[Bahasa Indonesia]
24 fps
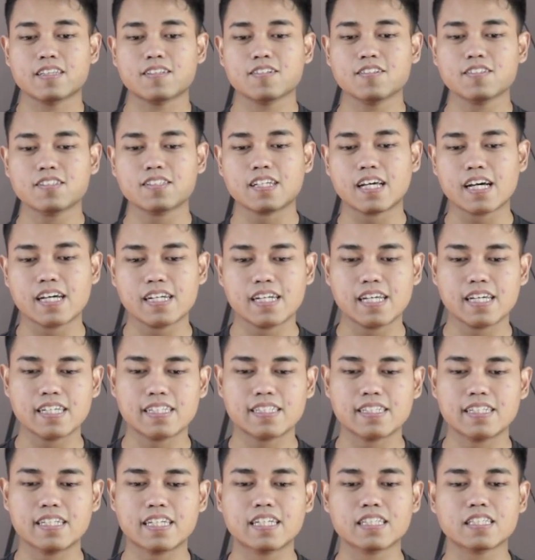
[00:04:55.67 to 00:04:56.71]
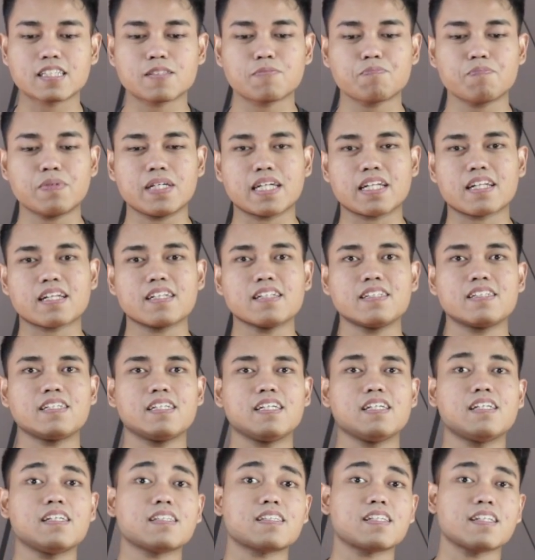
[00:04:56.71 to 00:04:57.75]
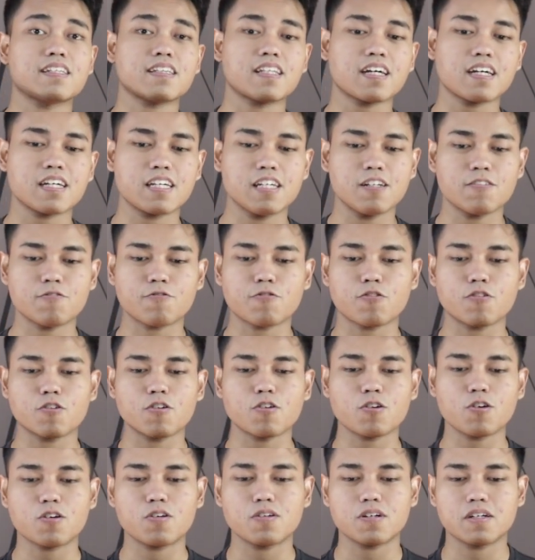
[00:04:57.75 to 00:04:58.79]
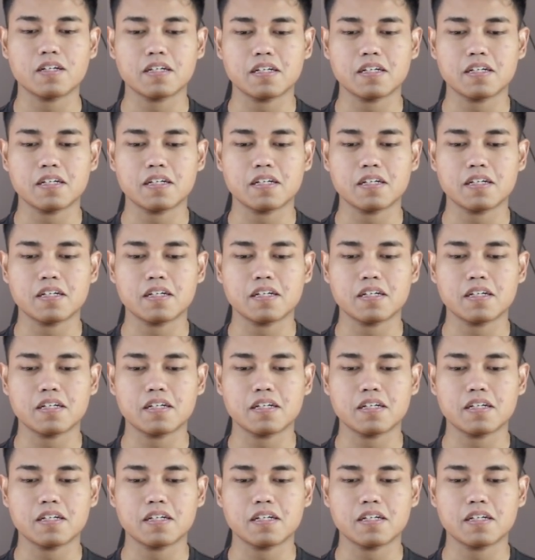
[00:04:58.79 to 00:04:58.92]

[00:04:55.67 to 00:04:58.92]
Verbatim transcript: terus ada sedikit spill ini tentang info